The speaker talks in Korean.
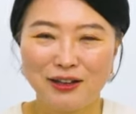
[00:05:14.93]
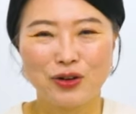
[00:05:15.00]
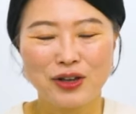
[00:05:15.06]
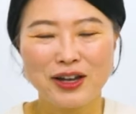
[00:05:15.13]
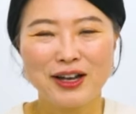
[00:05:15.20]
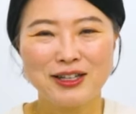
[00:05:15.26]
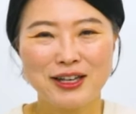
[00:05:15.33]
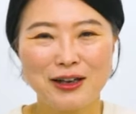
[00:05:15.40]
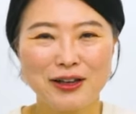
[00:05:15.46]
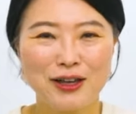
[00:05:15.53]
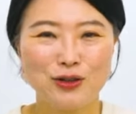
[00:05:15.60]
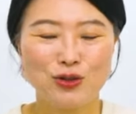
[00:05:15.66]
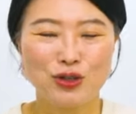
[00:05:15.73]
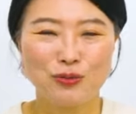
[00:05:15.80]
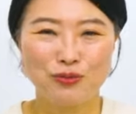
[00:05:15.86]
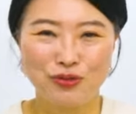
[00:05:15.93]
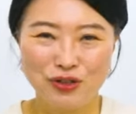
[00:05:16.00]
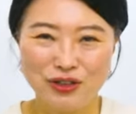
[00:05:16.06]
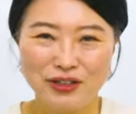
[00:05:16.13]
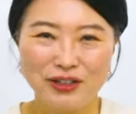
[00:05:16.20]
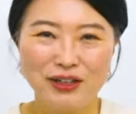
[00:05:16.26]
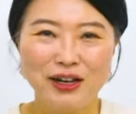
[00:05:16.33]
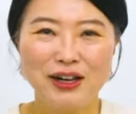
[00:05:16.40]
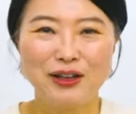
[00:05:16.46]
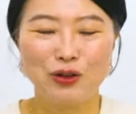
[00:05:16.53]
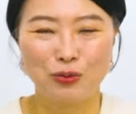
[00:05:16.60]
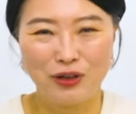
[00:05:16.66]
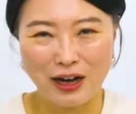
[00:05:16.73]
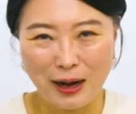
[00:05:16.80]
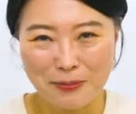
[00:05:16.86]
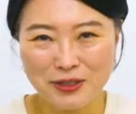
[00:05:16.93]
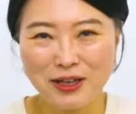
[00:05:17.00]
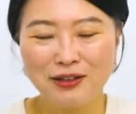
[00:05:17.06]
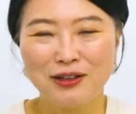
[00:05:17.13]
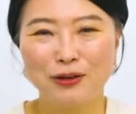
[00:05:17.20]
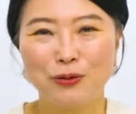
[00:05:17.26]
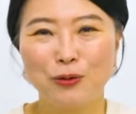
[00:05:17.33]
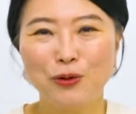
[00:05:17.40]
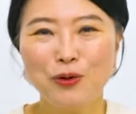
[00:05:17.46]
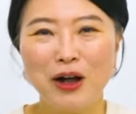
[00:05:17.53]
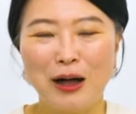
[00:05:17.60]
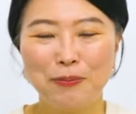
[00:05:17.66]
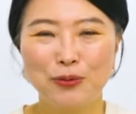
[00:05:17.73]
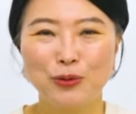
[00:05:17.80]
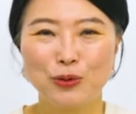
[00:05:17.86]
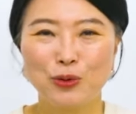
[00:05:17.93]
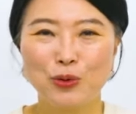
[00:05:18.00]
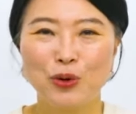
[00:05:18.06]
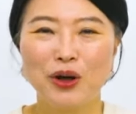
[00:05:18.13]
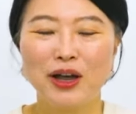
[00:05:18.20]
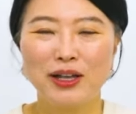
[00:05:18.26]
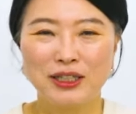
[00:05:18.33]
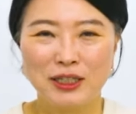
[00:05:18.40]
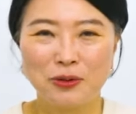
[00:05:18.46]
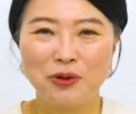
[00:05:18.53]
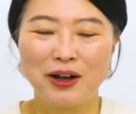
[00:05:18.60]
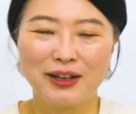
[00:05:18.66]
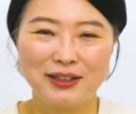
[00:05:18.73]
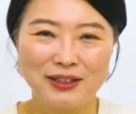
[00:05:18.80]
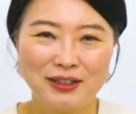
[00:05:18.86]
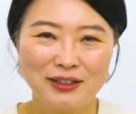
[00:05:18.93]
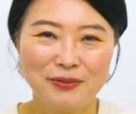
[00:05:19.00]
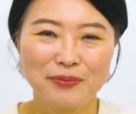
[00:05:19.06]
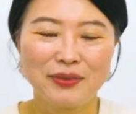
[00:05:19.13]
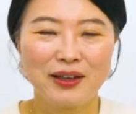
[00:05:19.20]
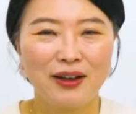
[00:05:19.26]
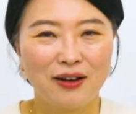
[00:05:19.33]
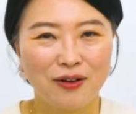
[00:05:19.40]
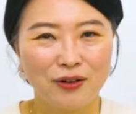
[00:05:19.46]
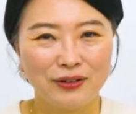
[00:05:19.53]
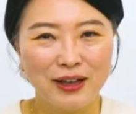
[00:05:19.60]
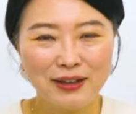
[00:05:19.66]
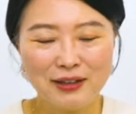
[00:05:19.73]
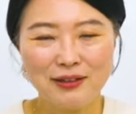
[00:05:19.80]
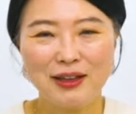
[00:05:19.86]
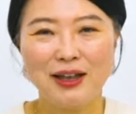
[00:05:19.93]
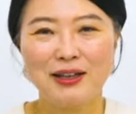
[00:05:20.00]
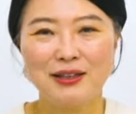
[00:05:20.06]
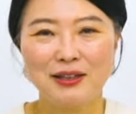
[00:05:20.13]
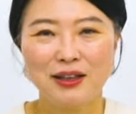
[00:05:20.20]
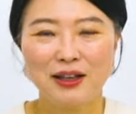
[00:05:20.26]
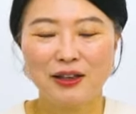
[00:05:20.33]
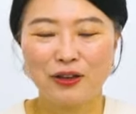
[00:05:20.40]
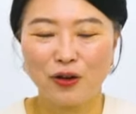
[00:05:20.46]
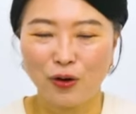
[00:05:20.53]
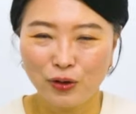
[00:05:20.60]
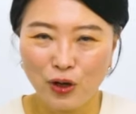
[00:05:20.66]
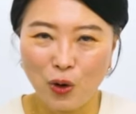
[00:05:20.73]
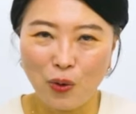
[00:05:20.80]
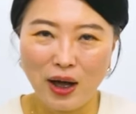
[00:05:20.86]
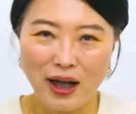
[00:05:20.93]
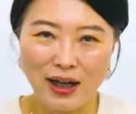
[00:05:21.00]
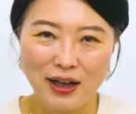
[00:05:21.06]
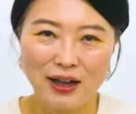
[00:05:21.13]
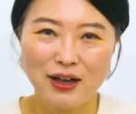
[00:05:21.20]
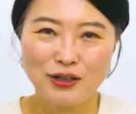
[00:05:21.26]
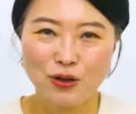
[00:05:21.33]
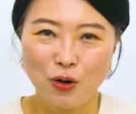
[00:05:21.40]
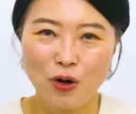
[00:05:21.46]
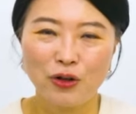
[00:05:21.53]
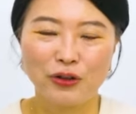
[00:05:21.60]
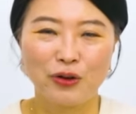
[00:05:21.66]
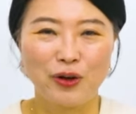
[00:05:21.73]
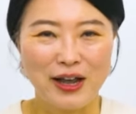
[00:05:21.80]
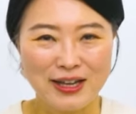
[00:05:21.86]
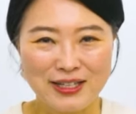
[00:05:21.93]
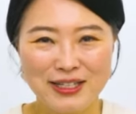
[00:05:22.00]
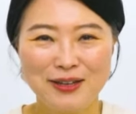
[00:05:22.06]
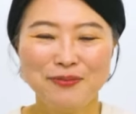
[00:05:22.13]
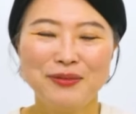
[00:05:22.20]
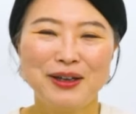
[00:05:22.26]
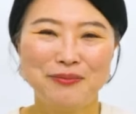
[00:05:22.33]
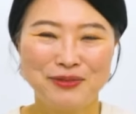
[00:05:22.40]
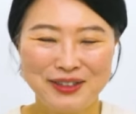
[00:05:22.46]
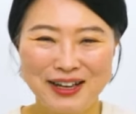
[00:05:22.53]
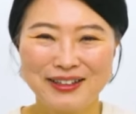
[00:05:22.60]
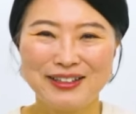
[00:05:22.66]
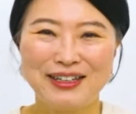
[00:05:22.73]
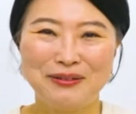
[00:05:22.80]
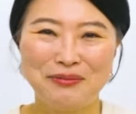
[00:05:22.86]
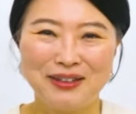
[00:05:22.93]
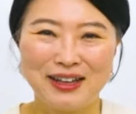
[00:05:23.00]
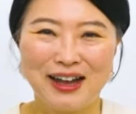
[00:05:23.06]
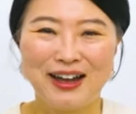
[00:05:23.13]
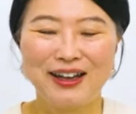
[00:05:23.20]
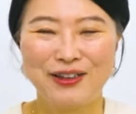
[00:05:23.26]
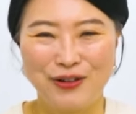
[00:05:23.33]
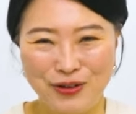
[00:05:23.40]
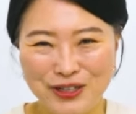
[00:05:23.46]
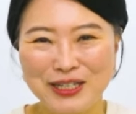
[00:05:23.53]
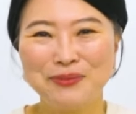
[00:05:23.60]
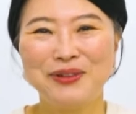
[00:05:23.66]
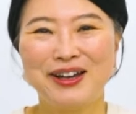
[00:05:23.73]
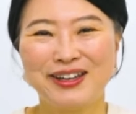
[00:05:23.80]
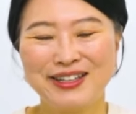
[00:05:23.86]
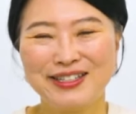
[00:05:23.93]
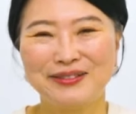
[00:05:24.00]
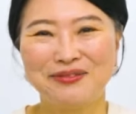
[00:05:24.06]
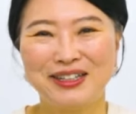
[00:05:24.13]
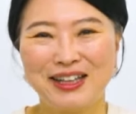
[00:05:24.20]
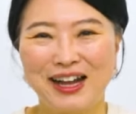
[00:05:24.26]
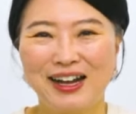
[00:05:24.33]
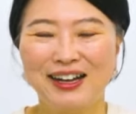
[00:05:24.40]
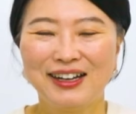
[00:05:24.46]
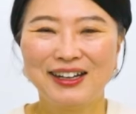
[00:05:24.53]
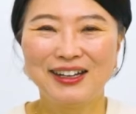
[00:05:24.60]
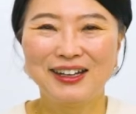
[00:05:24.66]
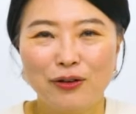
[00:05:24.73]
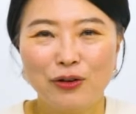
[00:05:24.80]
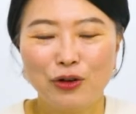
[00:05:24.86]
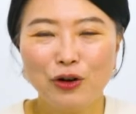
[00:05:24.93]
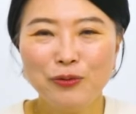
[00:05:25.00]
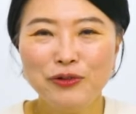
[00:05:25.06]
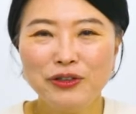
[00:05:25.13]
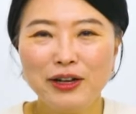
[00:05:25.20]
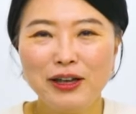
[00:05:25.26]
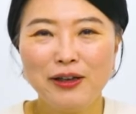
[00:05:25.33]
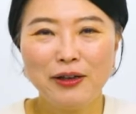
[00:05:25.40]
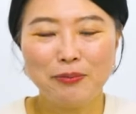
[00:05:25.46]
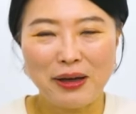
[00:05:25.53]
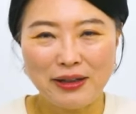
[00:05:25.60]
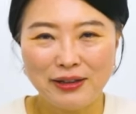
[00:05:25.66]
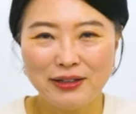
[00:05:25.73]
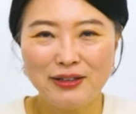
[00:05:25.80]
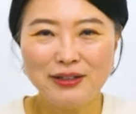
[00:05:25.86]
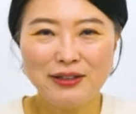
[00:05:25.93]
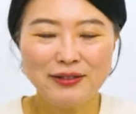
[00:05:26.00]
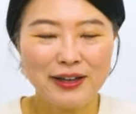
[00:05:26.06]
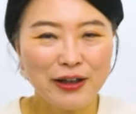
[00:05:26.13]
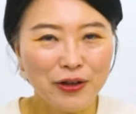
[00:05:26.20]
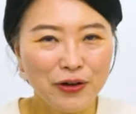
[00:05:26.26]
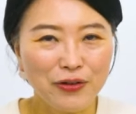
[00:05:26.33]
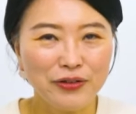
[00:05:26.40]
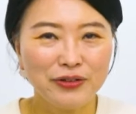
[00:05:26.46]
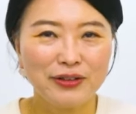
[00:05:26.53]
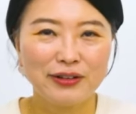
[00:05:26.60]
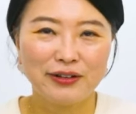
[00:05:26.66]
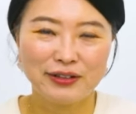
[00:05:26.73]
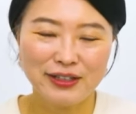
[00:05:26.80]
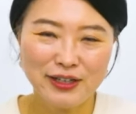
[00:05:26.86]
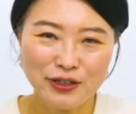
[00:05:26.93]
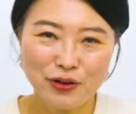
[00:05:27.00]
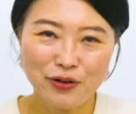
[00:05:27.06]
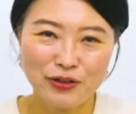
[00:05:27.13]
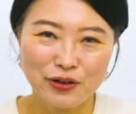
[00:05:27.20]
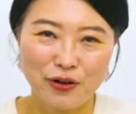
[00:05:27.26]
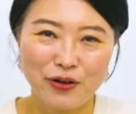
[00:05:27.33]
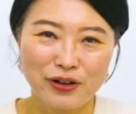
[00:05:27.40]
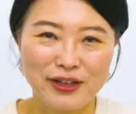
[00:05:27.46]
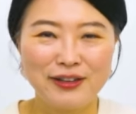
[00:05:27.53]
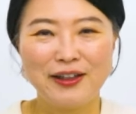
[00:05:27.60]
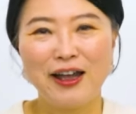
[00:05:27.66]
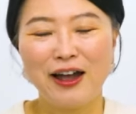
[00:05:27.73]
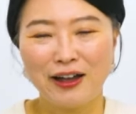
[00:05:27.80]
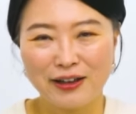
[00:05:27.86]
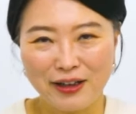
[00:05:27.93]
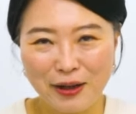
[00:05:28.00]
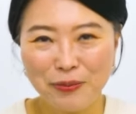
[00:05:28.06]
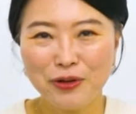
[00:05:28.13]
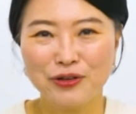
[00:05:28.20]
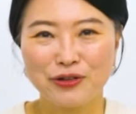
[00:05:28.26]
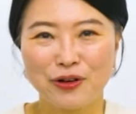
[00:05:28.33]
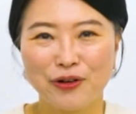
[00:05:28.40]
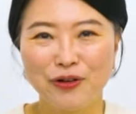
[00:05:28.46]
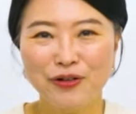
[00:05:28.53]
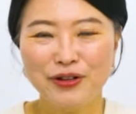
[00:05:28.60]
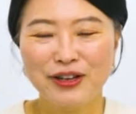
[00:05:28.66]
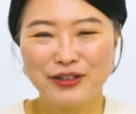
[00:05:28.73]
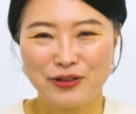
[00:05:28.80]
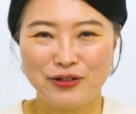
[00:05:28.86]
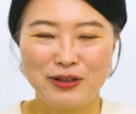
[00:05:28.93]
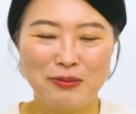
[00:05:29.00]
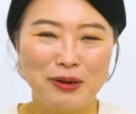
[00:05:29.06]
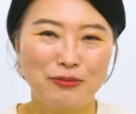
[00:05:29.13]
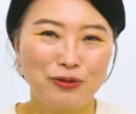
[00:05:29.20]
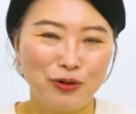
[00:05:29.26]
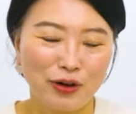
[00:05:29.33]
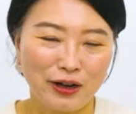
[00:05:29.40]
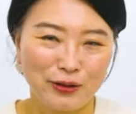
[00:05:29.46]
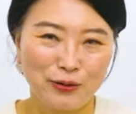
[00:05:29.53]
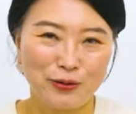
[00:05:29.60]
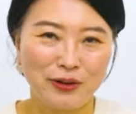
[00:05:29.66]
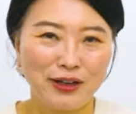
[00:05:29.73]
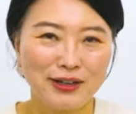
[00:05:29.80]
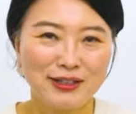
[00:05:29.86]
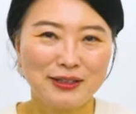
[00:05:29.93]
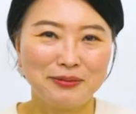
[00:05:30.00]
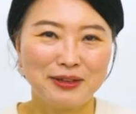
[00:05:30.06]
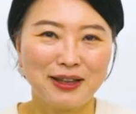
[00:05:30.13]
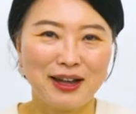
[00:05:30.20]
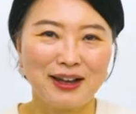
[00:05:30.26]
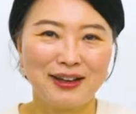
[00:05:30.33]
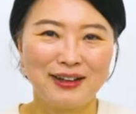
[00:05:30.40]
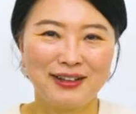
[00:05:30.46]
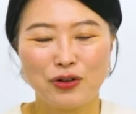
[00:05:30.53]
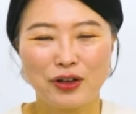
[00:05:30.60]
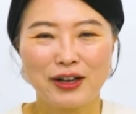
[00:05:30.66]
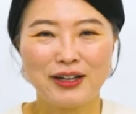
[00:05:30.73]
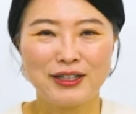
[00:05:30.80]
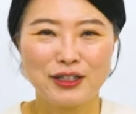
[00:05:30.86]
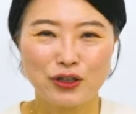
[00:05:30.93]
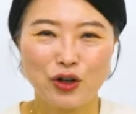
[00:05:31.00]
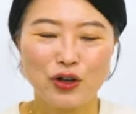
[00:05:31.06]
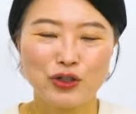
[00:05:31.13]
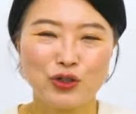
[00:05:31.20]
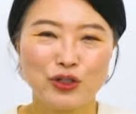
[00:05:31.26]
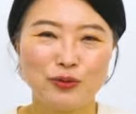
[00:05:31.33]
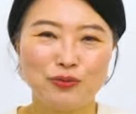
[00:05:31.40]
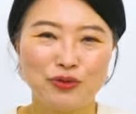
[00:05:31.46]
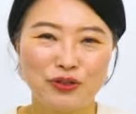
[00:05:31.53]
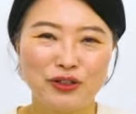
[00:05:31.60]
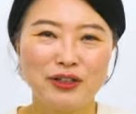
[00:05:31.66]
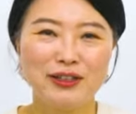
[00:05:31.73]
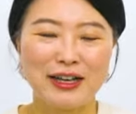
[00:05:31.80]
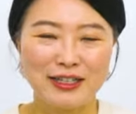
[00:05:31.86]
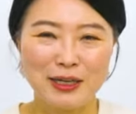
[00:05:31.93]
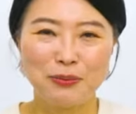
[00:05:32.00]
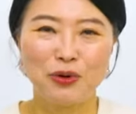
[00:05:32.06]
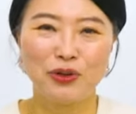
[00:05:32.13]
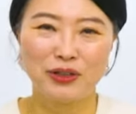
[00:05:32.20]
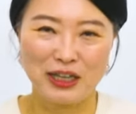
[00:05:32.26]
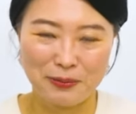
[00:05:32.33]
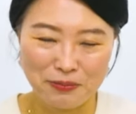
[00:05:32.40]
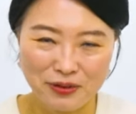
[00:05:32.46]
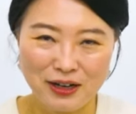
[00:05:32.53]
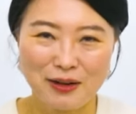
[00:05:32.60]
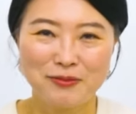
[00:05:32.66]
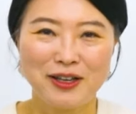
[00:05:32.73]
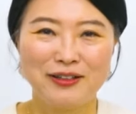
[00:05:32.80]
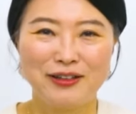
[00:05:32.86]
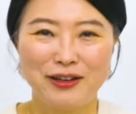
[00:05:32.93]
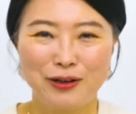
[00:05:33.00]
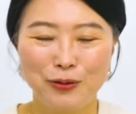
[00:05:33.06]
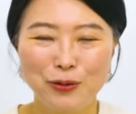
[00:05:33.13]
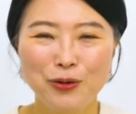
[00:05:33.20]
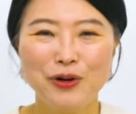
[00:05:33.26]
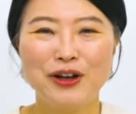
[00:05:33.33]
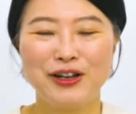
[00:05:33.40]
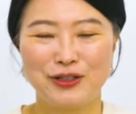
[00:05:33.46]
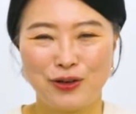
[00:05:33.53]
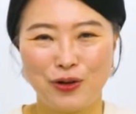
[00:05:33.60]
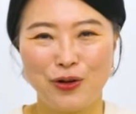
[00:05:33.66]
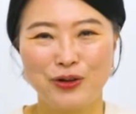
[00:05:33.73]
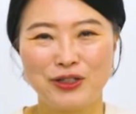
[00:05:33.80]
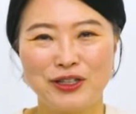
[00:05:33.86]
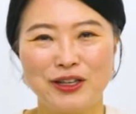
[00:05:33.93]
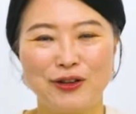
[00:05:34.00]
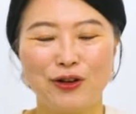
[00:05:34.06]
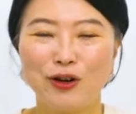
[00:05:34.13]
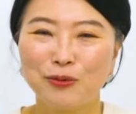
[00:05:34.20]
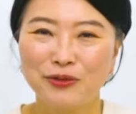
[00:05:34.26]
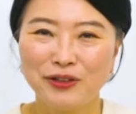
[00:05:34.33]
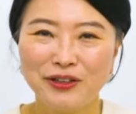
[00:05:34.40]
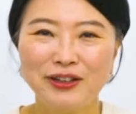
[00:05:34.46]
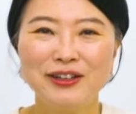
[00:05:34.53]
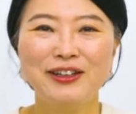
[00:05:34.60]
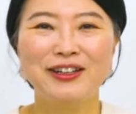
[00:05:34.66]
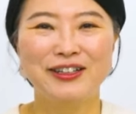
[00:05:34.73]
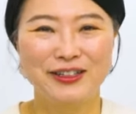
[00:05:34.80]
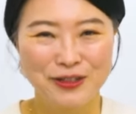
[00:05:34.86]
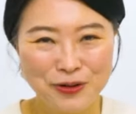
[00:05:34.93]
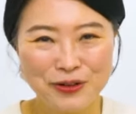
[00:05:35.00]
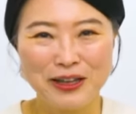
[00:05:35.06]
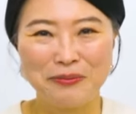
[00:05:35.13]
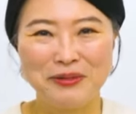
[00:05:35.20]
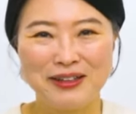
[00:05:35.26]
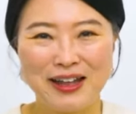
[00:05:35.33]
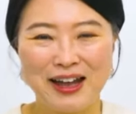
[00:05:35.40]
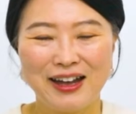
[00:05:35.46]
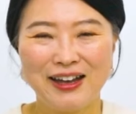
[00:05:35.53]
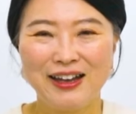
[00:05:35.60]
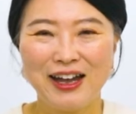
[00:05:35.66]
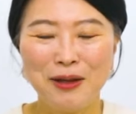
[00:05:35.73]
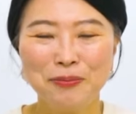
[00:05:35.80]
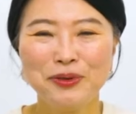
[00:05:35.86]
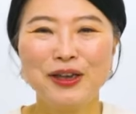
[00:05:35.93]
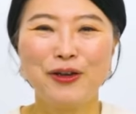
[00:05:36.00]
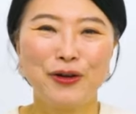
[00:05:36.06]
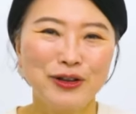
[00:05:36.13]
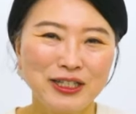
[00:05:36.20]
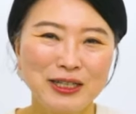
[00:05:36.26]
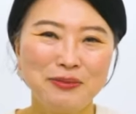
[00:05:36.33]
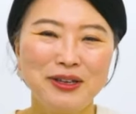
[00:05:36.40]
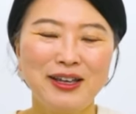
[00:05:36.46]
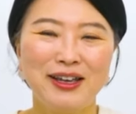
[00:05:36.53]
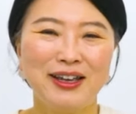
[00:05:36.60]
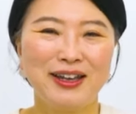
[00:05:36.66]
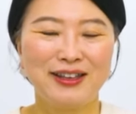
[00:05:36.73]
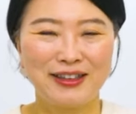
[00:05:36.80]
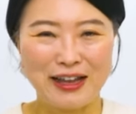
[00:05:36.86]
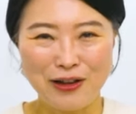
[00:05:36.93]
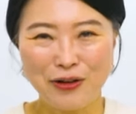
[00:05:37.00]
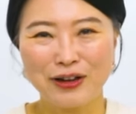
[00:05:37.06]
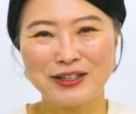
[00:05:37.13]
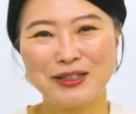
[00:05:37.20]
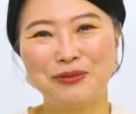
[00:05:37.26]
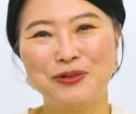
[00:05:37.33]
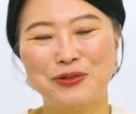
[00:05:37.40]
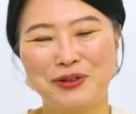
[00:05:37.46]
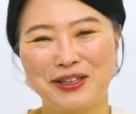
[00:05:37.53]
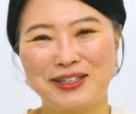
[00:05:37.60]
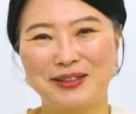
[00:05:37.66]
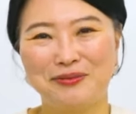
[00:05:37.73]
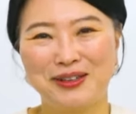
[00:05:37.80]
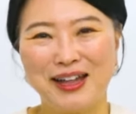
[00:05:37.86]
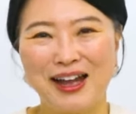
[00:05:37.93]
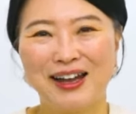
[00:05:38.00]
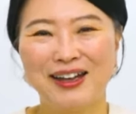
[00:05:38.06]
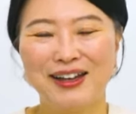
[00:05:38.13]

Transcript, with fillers: 여기까지 함께 해주신 분들 너무나 감사드리고 앞으로도 지금과 같은 어, 따뜻한 격려와 성원, 관심 부탁드립니다. 열심히 하겠습니다. 어, 여러분들의 많은 사연, 어, 신청서 기대하면서 저는 이만 물러가도록 하겠습니다. 여기까지 지켜주신 분들 다시 한번 깊은 감사드리고 저 역시 여러분들을 응원합니다. 함께 열심히 달려갔으면 좋겠습니다.